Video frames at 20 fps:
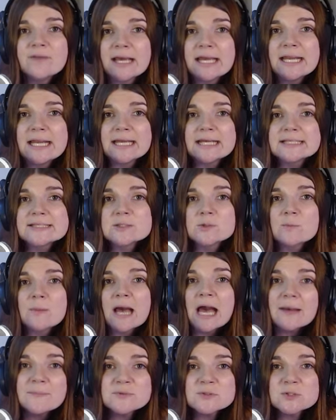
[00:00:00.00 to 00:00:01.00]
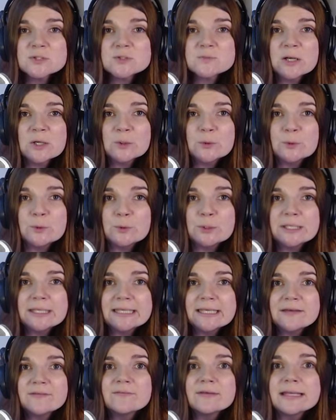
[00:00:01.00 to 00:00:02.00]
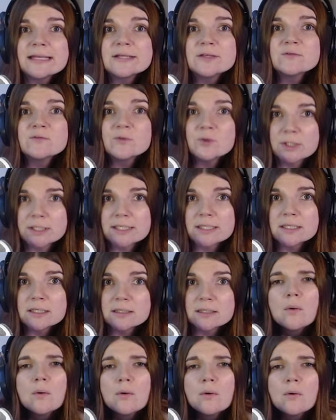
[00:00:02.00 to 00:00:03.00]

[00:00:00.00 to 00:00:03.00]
weil er zum Abschlussballkönig gewählt wurde.